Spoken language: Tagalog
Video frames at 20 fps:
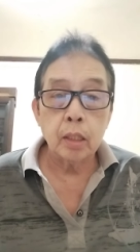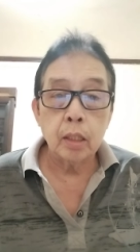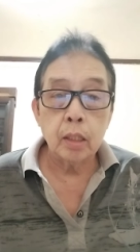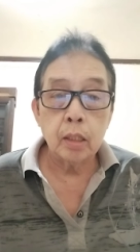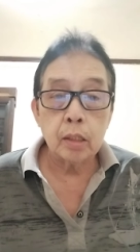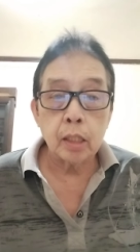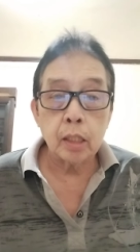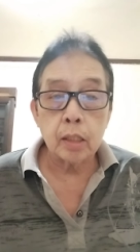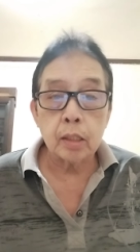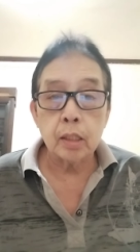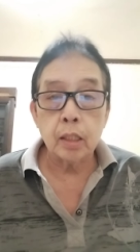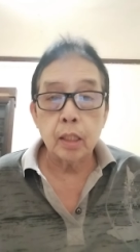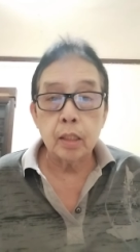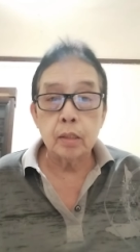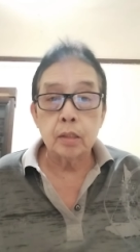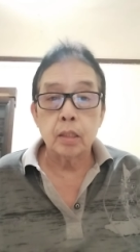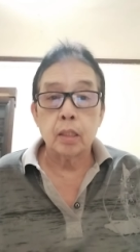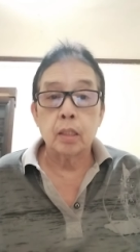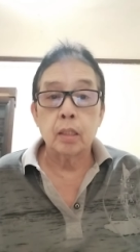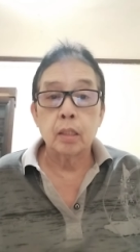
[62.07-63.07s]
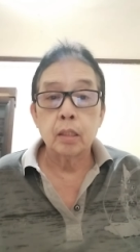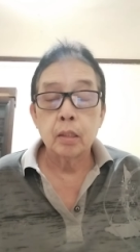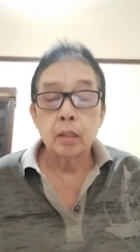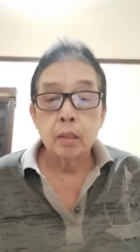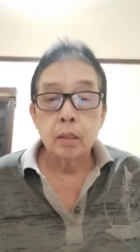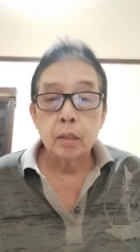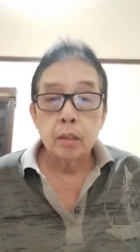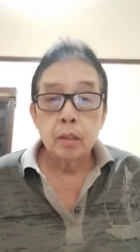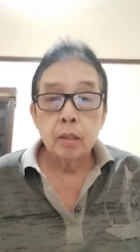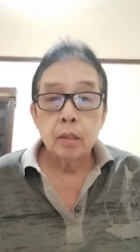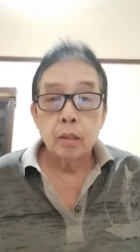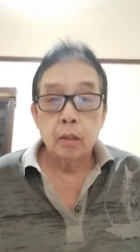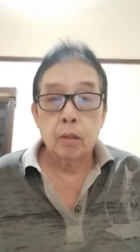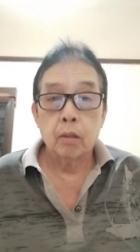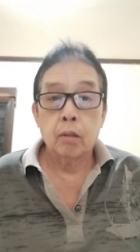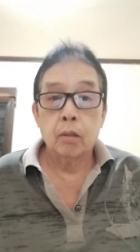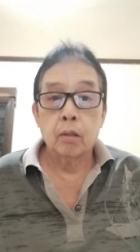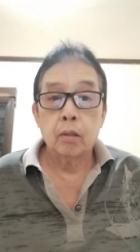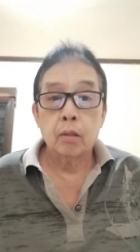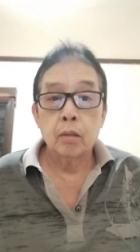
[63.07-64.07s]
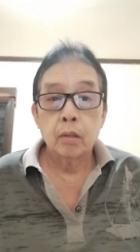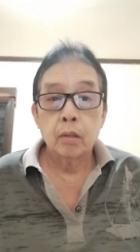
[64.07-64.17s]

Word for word: His Excellency. Oh.